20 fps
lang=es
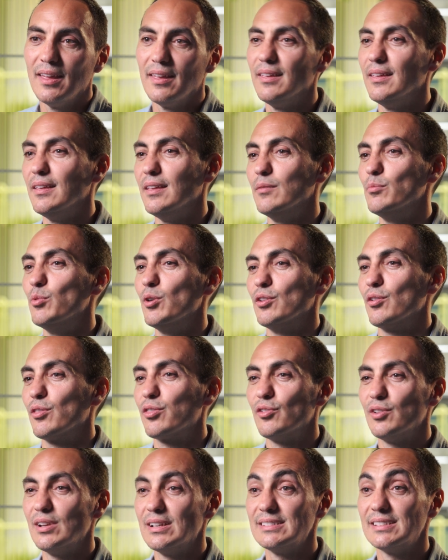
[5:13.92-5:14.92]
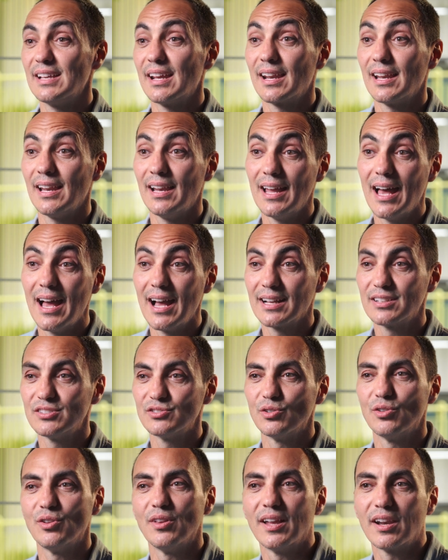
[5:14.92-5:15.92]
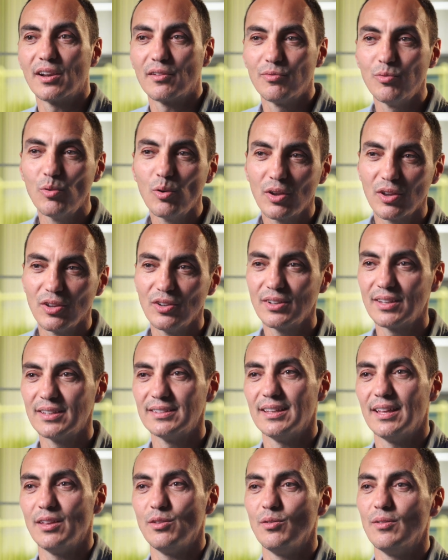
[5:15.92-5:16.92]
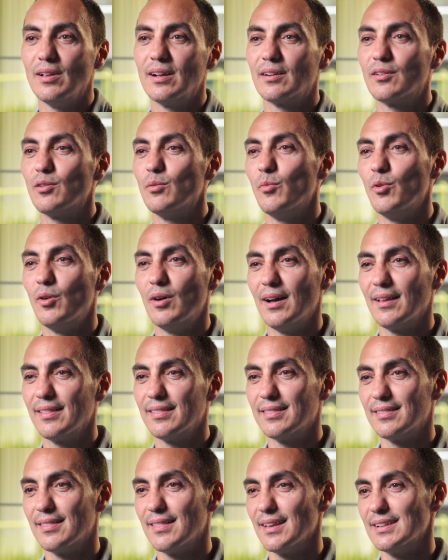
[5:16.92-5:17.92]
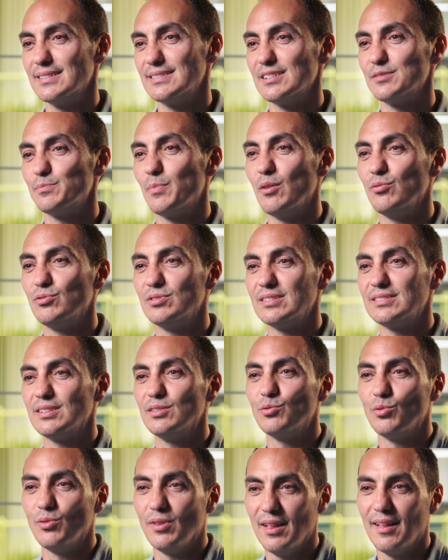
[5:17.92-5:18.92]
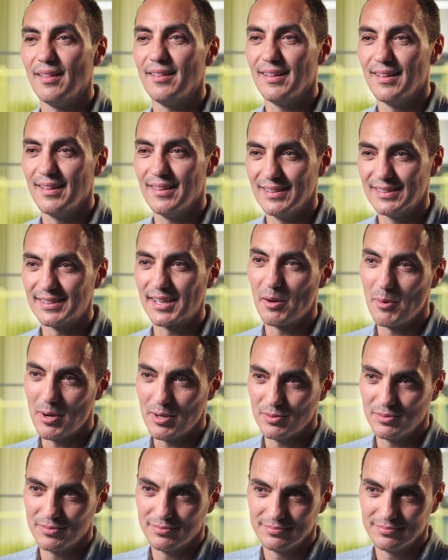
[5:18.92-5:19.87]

y bueno, zonas de relax o de refugio que te ayudan como a hacer esas pausas en tu día a día del trabajo.